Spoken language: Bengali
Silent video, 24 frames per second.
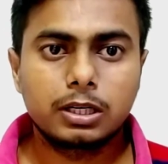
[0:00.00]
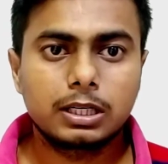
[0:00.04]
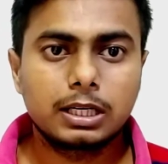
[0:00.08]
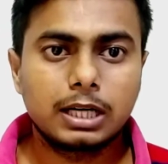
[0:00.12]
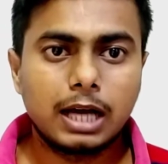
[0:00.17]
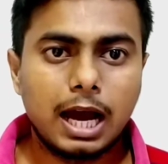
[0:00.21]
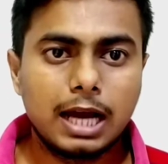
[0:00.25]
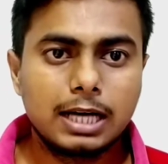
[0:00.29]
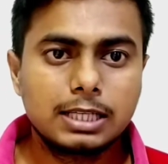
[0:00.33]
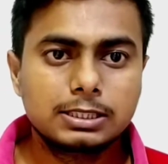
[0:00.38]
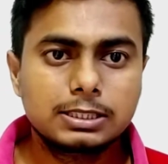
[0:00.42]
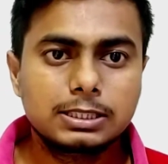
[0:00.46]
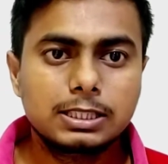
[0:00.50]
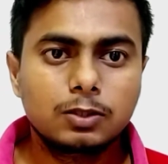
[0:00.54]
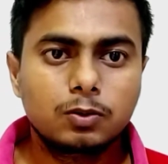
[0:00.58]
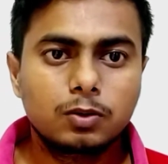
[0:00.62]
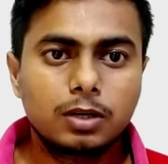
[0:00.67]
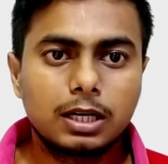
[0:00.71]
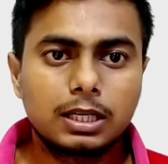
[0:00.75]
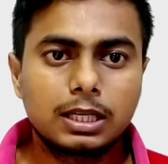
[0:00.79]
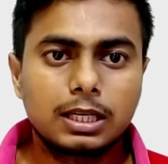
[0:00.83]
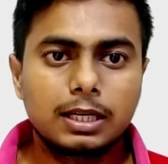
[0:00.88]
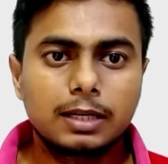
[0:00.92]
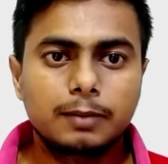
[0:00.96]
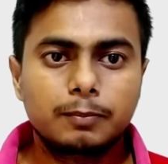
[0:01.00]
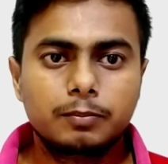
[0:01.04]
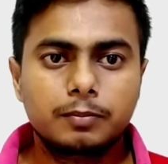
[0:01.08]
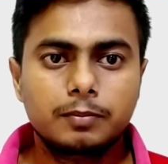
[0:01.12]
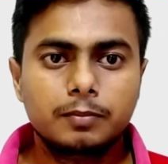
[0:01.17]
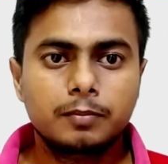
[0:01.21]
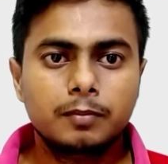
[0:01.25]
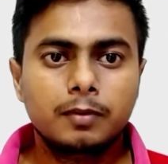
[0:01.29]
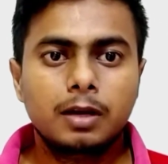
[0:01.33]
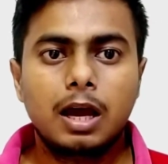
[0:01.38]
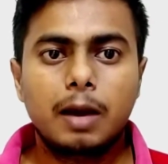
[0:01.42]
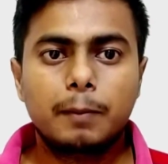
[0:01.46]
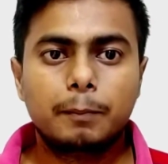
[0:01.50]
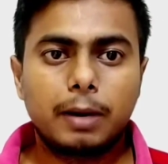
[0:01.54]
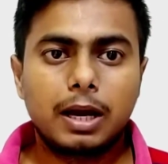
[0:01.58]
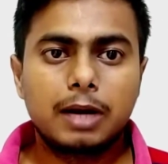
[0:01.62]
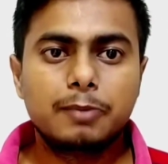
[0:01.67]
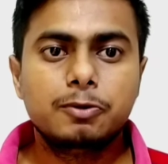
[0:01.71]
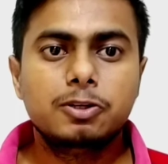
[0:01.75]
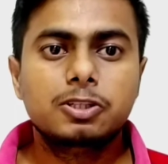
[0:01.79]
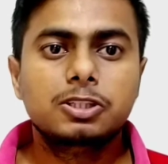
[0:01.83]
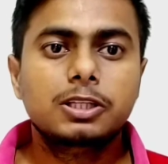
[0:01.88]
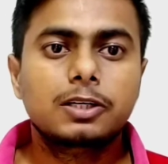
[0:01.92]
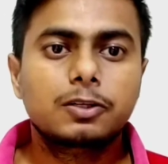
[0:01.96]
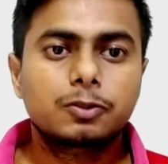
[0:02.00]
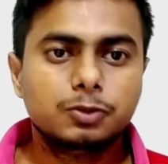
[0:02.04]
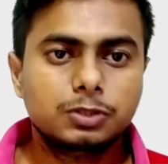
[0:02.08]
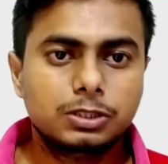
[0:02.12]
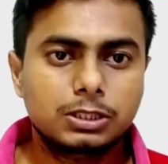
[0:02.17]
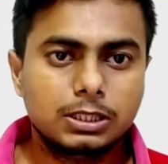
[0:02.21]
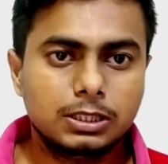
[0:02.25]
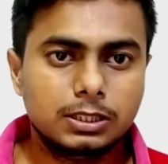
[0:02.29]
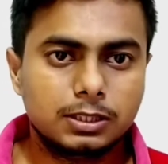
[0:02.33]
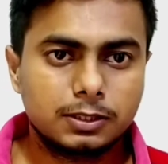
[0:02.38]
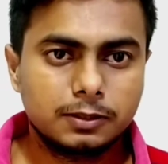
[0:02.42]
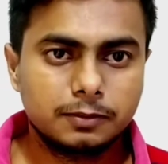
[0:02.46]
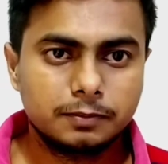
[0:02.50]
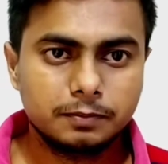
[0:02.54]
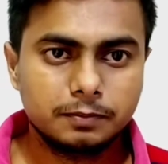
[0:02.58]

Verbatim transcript: কারেন্সিগুলাকে পারমিট দেওয়া উচিত